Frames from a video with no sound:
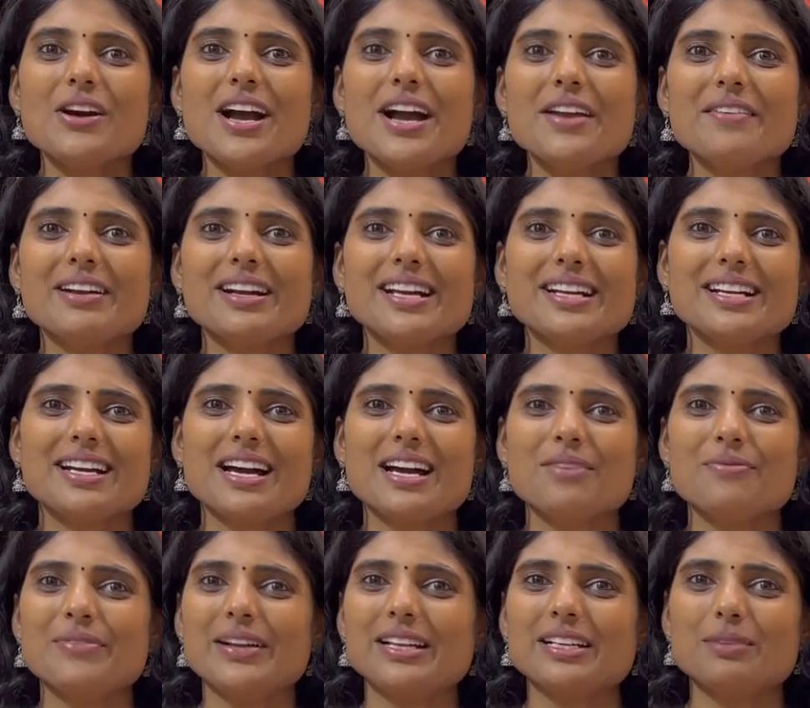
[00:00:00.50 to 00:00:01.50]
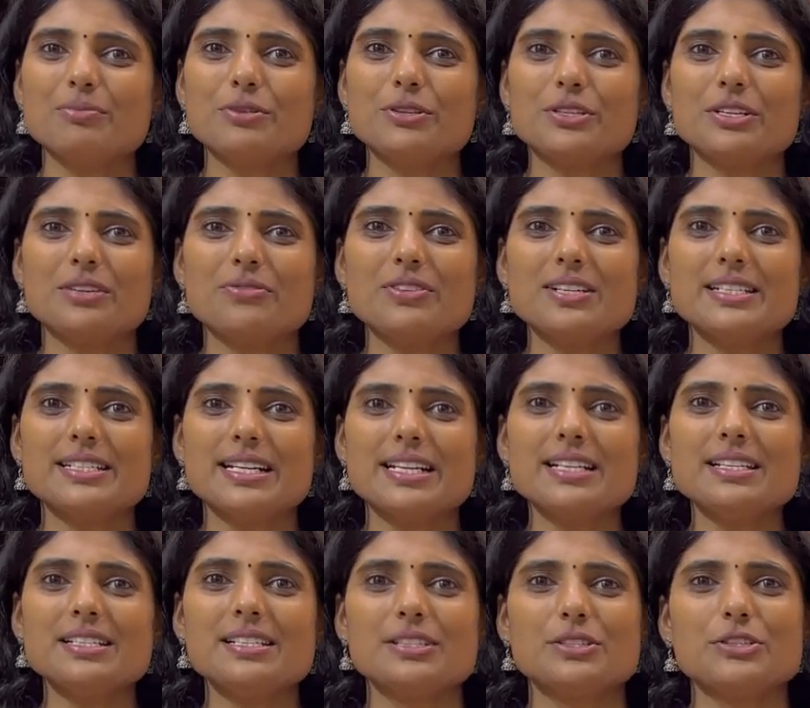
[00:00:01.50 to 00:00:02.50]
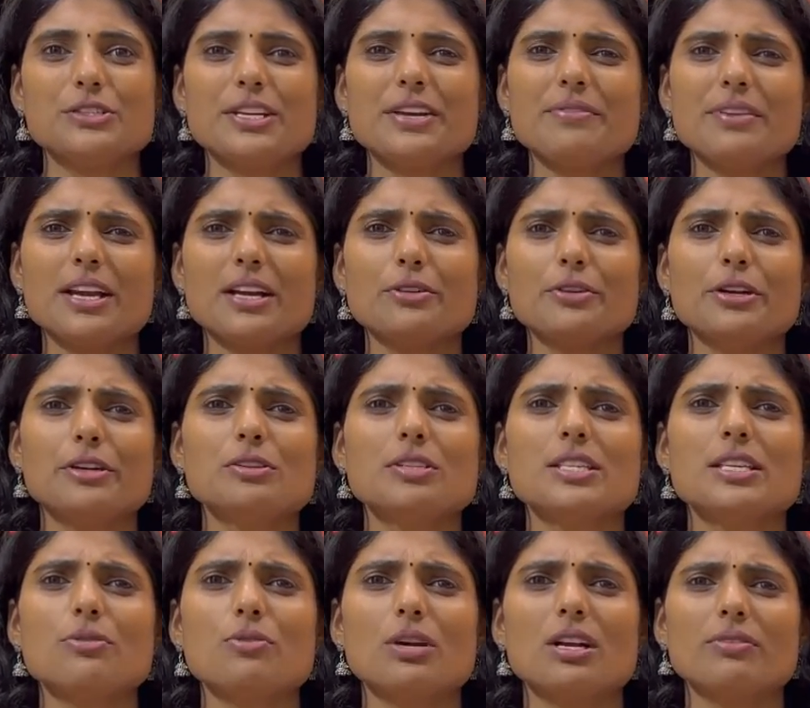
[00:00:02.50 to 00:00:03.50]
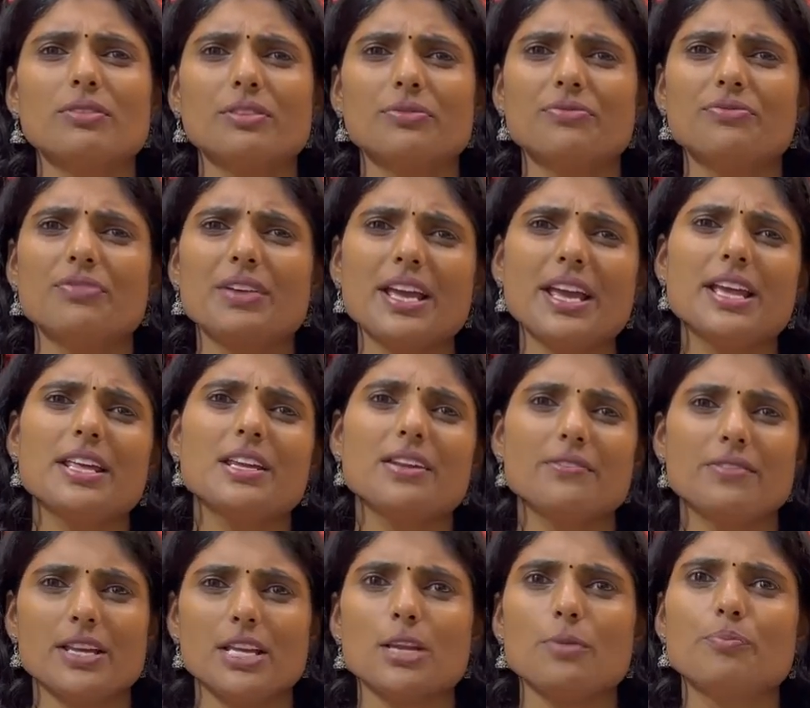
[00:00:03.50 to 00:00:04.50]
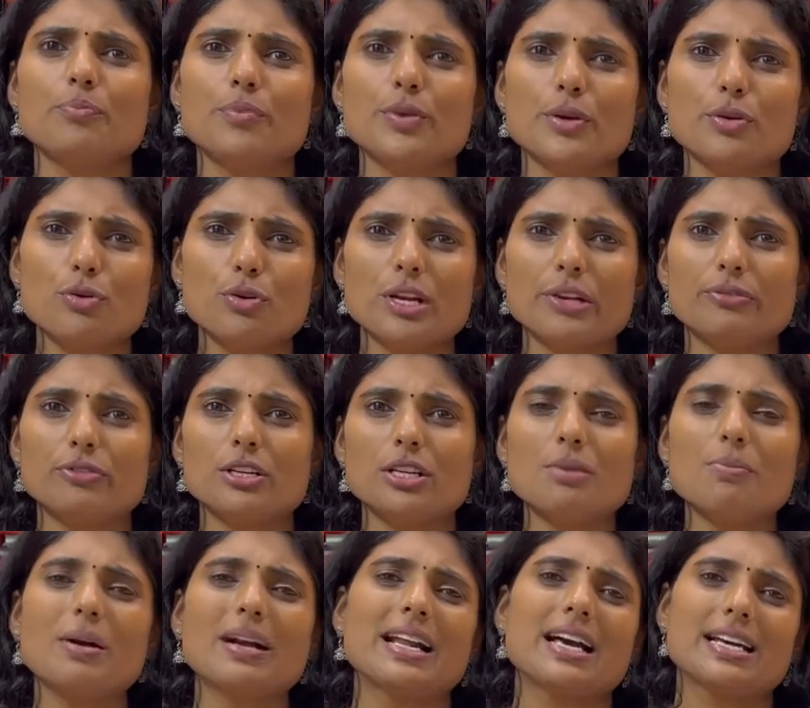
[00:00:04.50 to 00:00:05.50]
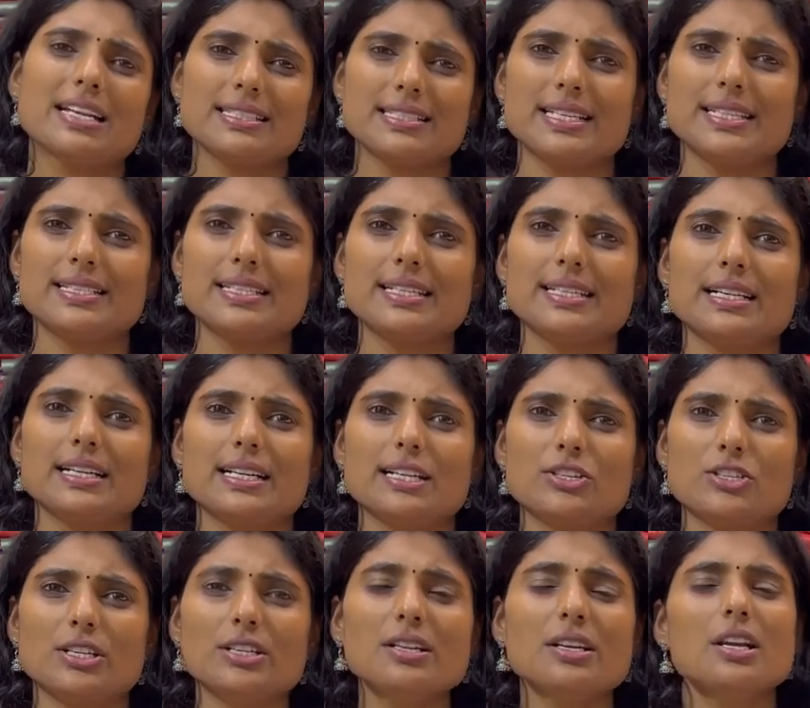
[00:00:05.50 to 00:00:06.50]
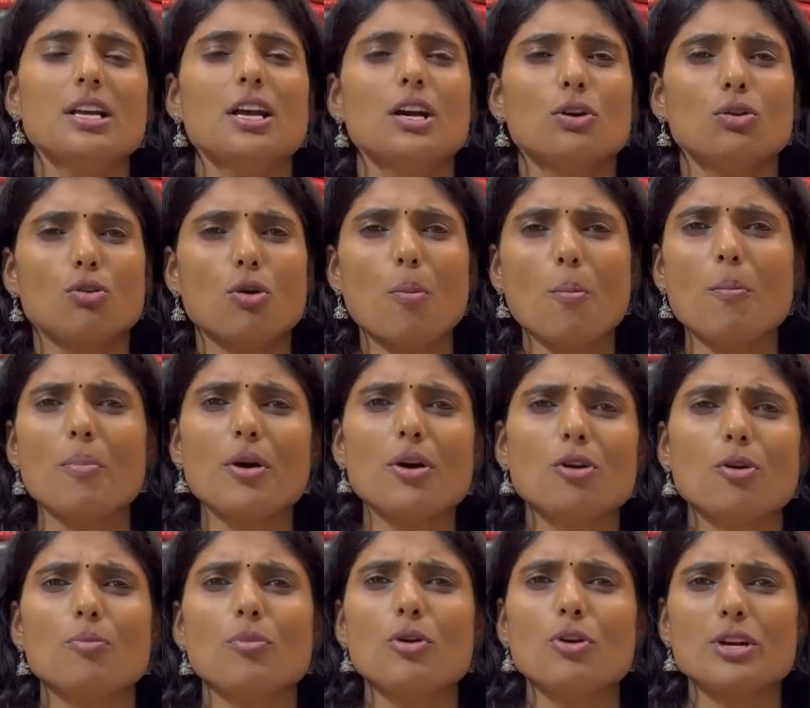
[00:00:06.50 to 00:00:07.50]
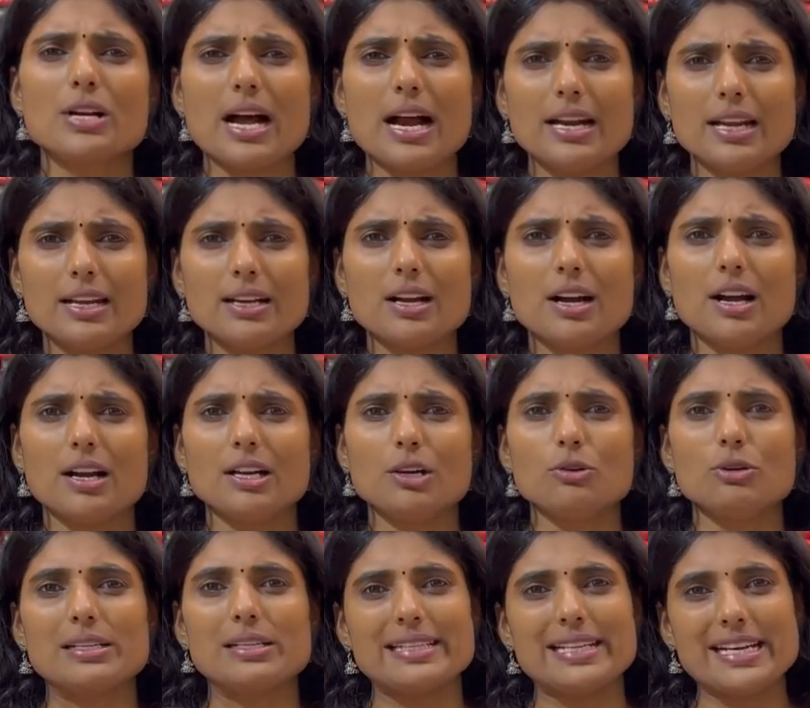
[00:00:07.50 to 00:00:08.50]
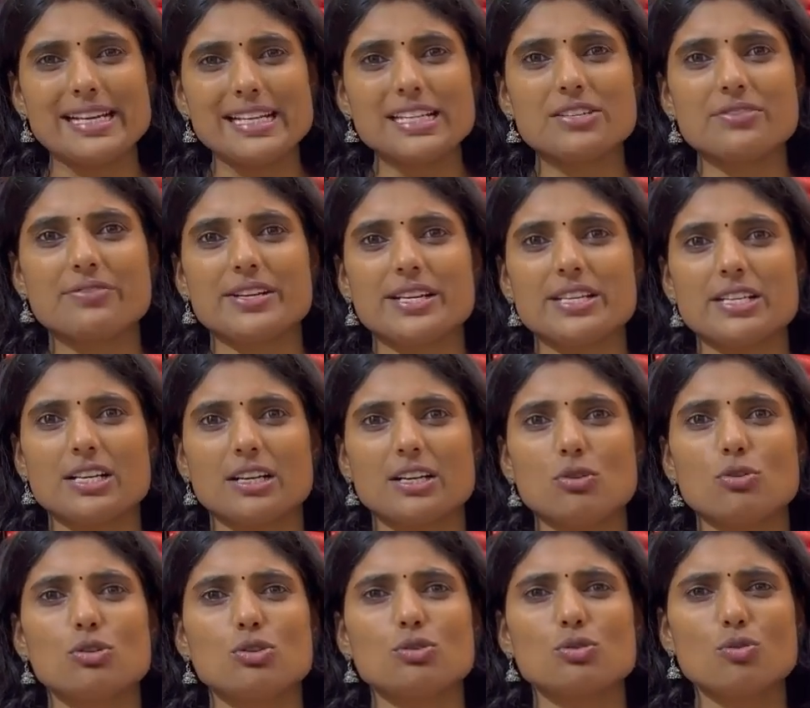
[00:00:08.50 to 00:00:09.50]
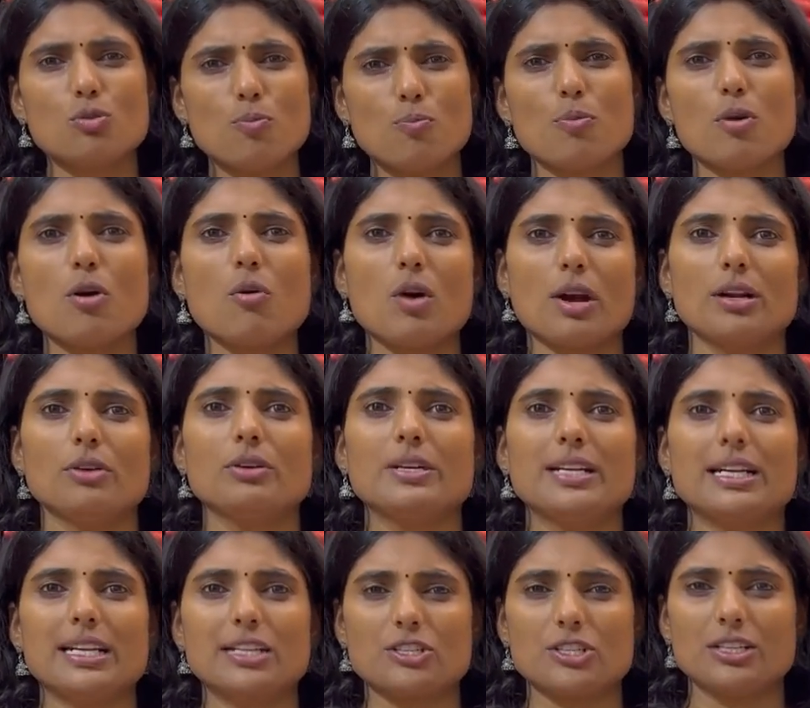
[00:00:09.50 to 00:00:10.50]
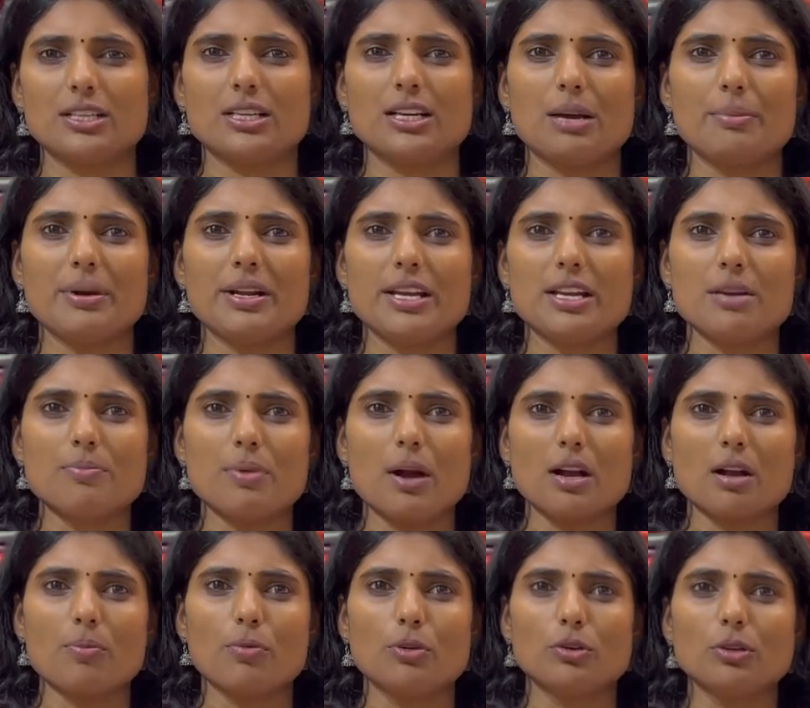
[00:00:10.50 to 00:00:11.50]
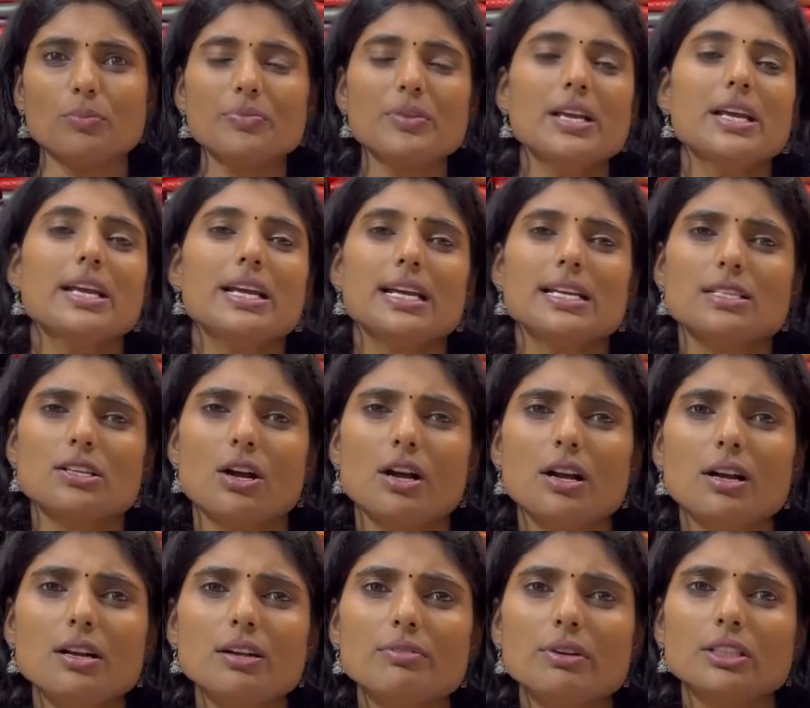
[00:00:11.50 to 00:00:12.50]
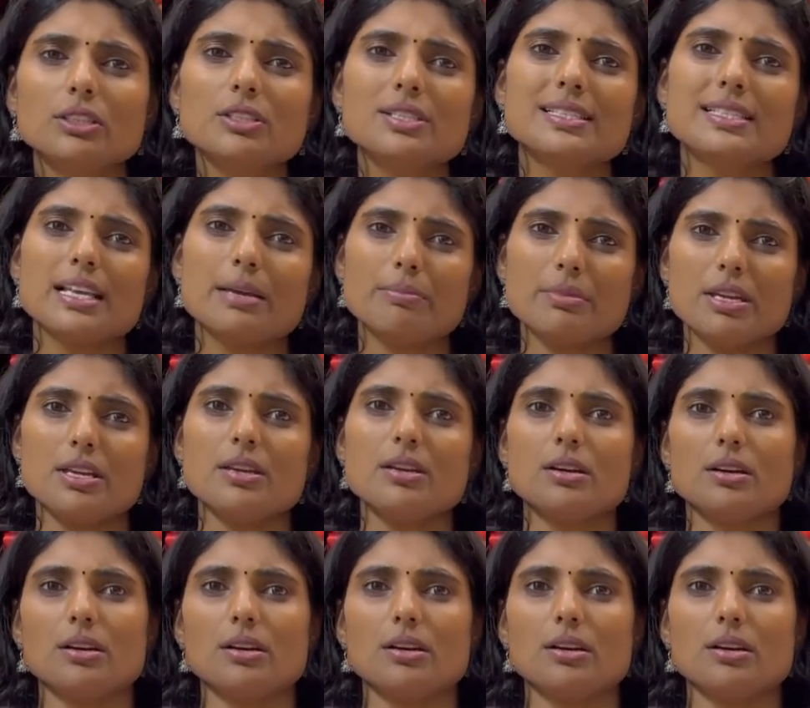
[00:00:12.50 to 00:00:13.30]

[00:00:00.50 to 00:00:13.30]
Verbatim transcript: ஹாய் வணக்கம் வெல்கம் டு ரஃபில் ட்ரெண்ட்ஸ் டுடே வி ஆர் கோயிங் டு சி ஒன் ஆஃப் த வெரி வெரி பியூட்டிஃபுல் பனாரசி சில்க் கலெக்ஷன் ரொம்ப ரொம்ப ஒரு அழகான ஒரு லைட் வெயிட்டான ஒரு சூப்பர்வான ஒரு கலெக்ஷன் தான் நம்ம இன்னைக்கு பார்க்க போகிறோம் இட்ஸ் ஆல் வந்து செமி